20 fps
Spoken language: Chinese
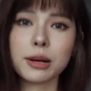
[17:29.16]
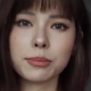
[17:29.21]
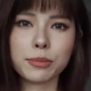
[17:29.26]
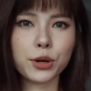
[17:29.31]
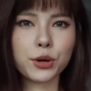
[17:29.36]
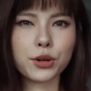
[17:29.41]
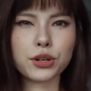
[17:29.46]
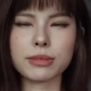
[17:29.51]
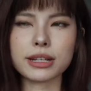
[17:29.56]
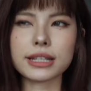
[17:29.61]

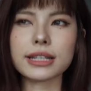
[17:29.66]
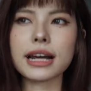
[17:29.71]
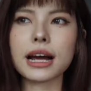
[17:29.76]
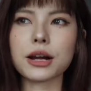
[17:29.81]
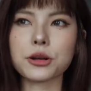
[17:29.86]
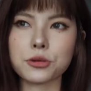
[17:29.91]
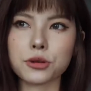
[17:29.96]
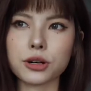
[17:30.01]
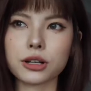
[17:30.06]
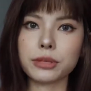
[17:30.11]
没有什么
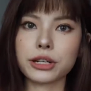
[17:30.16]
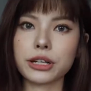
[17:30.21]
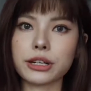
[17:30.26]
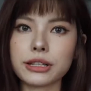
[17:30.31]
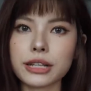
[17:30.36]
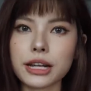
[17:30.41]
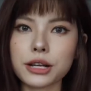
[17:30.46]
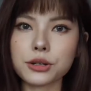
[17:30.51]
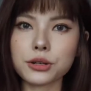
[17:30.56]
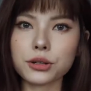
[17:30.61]
下装。本
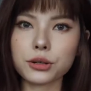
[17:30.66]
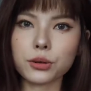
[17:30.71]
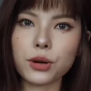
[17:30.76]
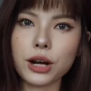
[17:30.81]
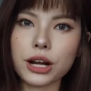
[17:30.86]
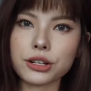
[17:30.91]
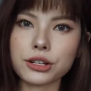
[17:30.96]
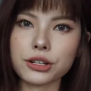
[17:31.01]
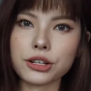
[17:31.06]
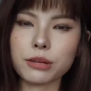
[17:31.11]
人在这种
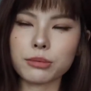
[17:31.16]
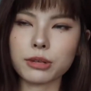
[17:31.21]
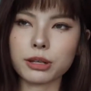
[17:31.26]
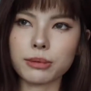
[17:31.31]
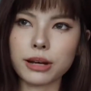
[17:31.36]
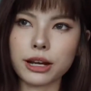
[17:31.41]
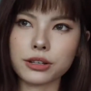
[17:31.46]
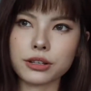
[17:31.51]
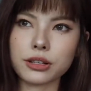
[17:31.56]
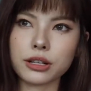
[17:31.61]
快时尚
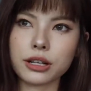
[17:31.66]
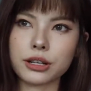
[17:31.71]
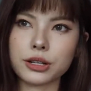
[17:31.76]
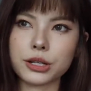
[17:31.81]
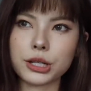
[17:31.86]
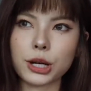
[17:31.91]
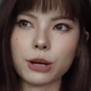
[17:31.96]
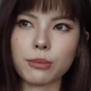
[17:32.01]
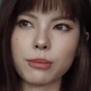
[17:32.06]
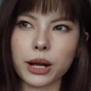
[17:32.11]
品牌真的
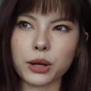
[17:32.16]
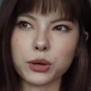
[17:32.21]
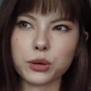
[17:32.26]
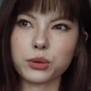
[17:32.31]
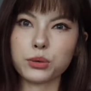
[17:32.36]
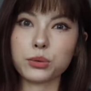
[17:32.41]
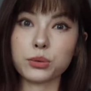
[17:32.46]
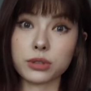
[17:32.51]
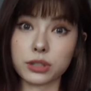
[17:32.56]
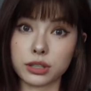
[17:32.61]
很少买
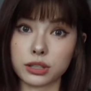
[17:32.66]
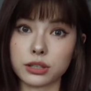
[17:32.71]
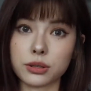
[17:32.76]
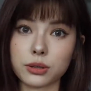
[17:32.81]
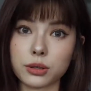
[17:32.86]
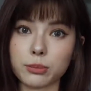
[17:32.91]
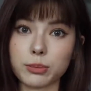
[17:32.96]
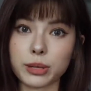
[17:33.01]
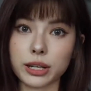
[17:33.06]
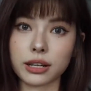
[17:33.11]
裤子这
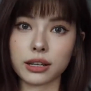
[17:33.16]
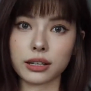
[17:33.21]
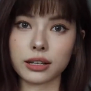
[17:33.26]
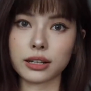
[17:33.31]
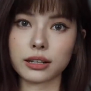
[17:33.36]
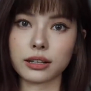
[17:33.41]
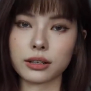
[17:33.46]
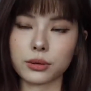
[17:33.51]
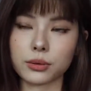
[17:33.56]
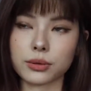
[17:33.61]
种品
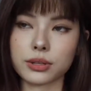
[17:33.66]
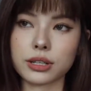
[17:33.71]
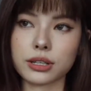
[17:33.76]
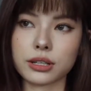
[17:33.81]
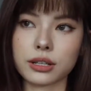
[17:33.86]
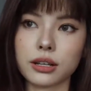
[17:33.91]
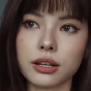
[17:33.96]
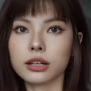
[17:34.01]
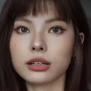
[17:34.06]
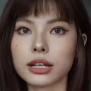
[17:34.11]
类的东
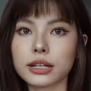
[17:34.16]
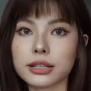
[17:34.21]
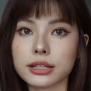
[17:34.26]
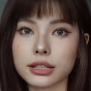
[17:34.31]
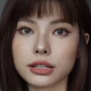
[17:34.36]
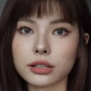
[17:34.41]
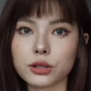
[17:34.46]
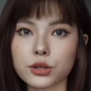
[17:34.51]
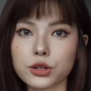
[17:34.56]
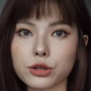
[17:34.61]
西。那今
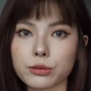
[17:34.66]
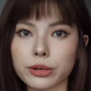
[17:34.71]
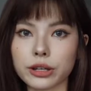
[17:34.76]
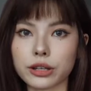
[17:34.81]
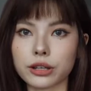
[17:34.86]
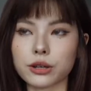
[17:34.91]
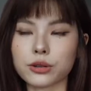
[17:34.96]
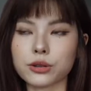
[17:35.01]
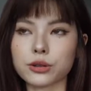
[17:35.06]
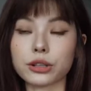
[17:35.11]
天的视
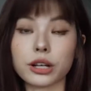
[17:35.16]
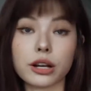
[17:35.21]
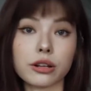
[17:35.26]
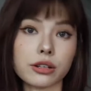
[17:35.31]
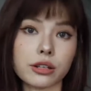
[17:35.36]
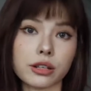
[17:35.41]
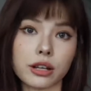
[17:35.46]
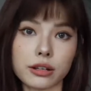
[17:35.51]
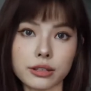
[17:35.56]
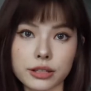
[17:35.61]
频呢就到
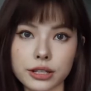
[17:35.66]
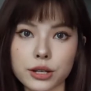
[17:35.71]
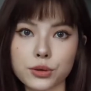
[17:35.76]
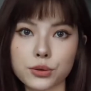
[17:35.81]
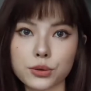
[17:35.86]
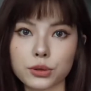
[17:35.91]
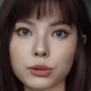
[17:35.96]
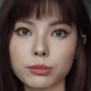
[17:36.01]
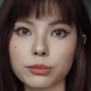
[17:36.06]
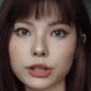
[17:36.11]
这里要结
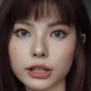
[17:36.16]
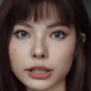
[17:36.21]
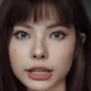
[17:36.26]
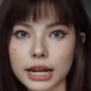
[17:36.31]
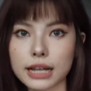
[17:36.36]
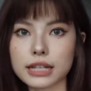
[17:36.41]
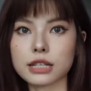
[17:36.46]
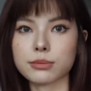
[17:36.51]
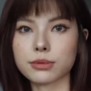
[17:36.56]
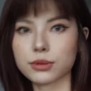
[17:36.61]
束了，不知道大
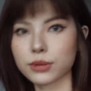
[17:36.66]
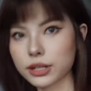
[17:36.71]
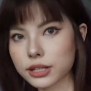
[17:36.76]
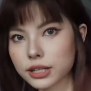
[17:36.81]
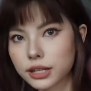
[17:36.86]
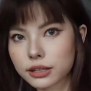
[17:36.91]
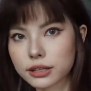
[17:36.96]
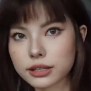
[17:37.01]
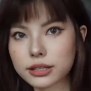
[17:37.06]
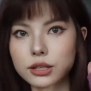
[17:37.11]
家喜不喜欢
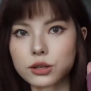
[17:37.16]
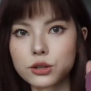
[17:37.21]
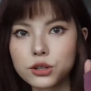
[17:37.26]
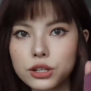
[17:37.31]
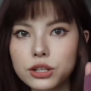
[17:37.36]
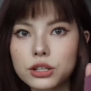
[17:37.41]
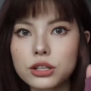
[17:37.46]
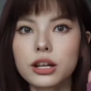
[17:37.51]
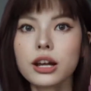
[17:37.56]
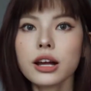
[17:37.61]
这样的形
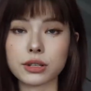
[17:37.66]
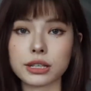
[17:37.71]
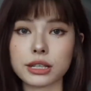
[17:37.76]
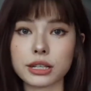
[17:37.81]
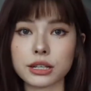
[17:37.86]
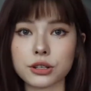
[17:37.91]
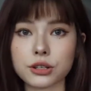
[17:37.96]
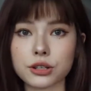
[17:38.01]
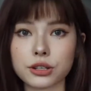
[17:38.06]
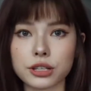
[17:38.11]
式。因为今
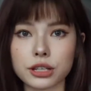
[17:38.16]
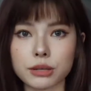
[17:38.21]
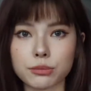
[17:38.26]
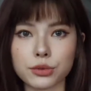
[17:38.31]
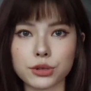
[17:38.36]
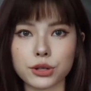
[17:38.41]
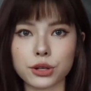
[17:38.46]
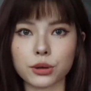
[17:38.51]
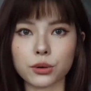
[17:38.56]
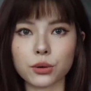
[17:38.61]
天时间
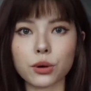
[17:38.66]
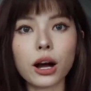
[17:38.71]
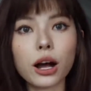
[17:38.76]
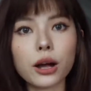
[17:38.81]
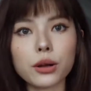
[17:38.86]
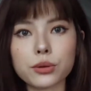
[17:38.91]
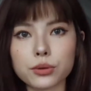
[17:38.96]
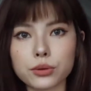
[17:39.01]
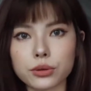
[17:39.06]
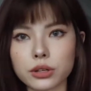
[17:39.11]
不是很
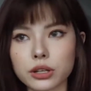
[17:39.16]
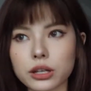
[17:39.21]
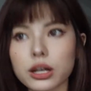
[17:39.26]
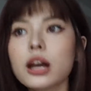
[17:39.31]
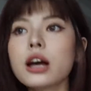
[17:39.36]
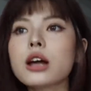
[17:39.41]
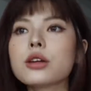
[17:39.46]
宽裕，所以